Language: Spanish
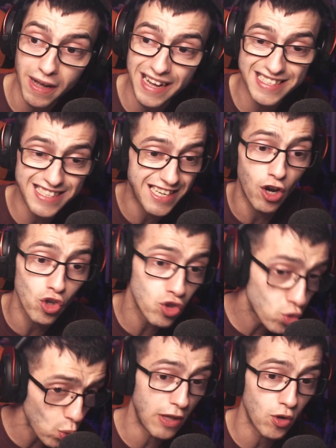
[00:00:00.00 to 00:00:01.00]
Así que con
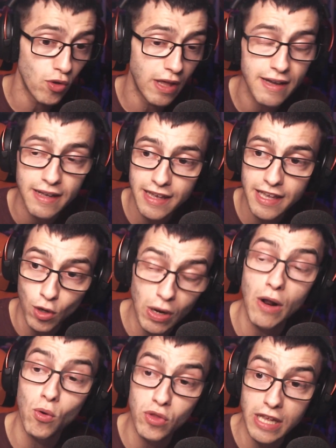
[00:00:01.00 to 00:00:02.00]
tu ayuda, igual
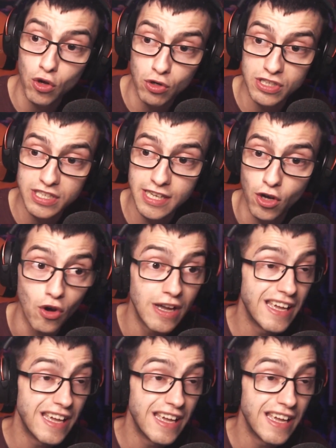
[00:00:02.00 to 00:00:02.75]
algún día lo consigo.